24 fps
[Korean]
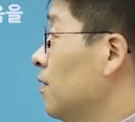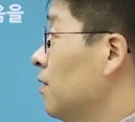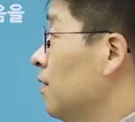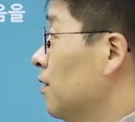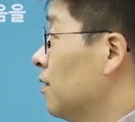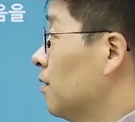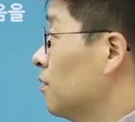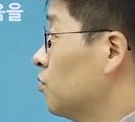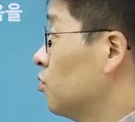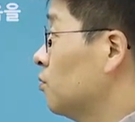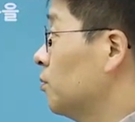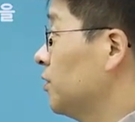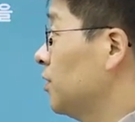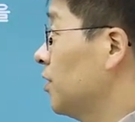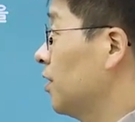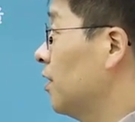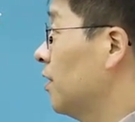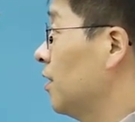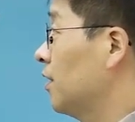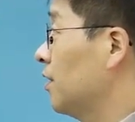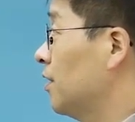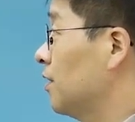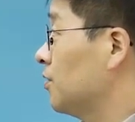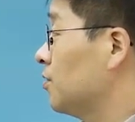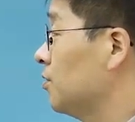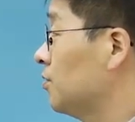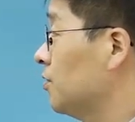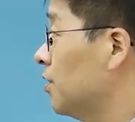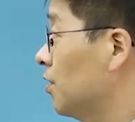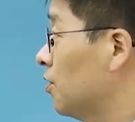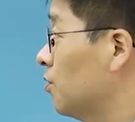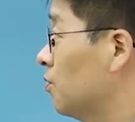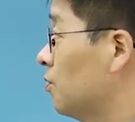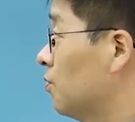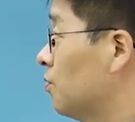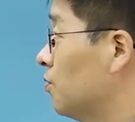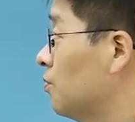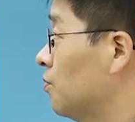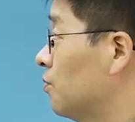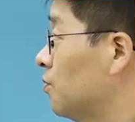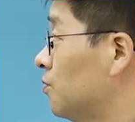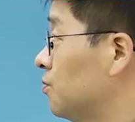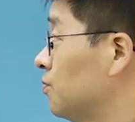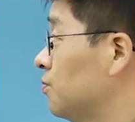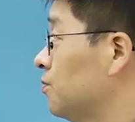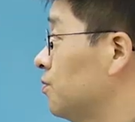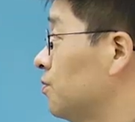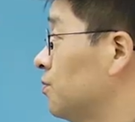어, 소비자의 선택
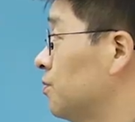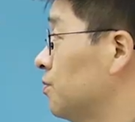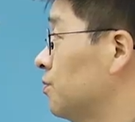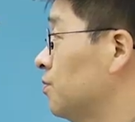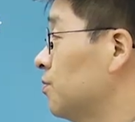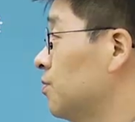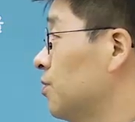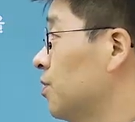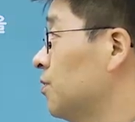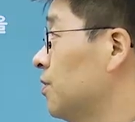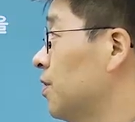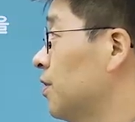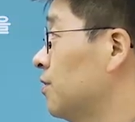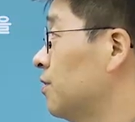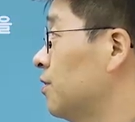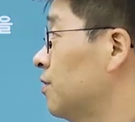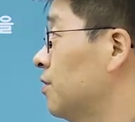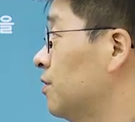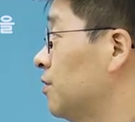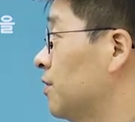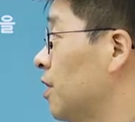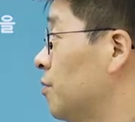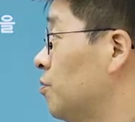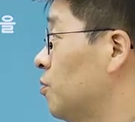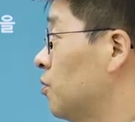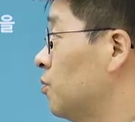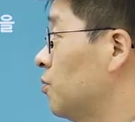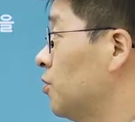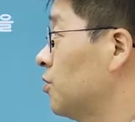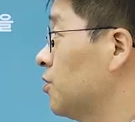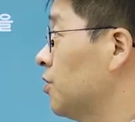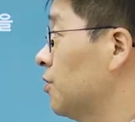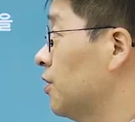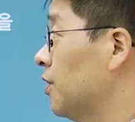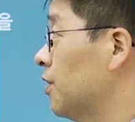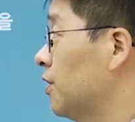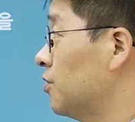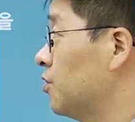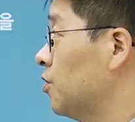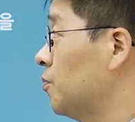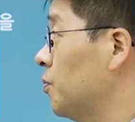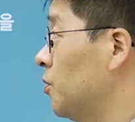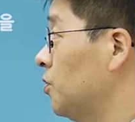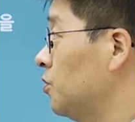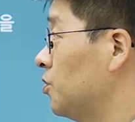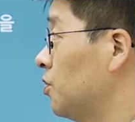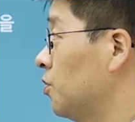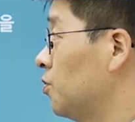이론 선택을 살펴보기 전에 첫
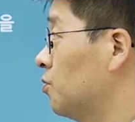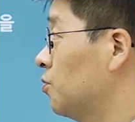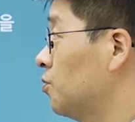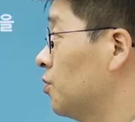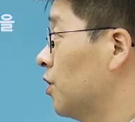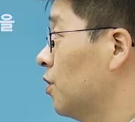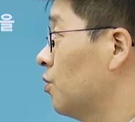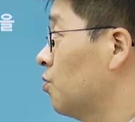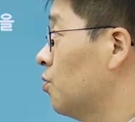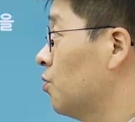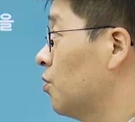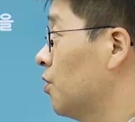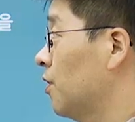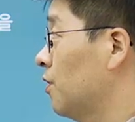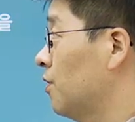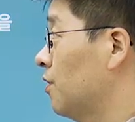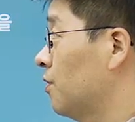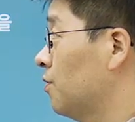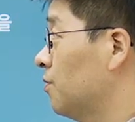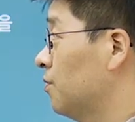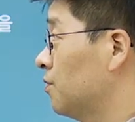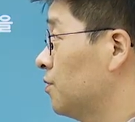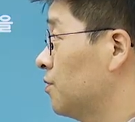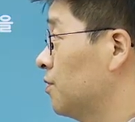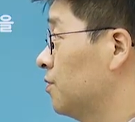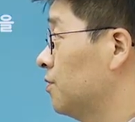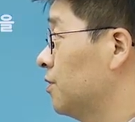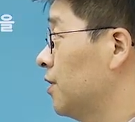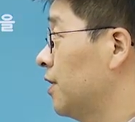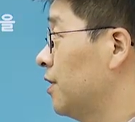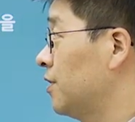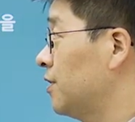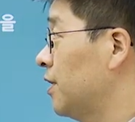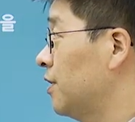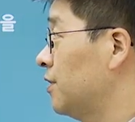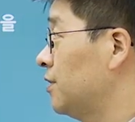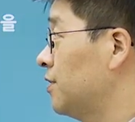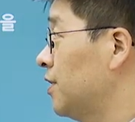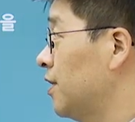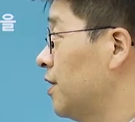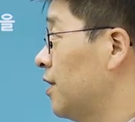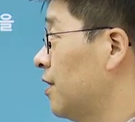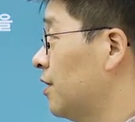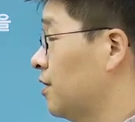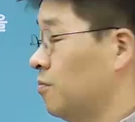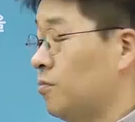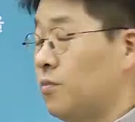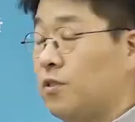번째로 우리가 고려해야 될 것은 예산
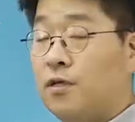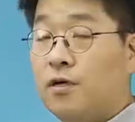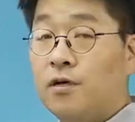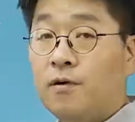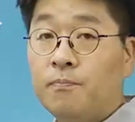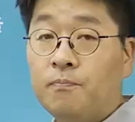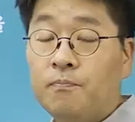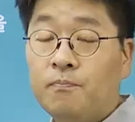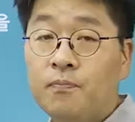제약입니다.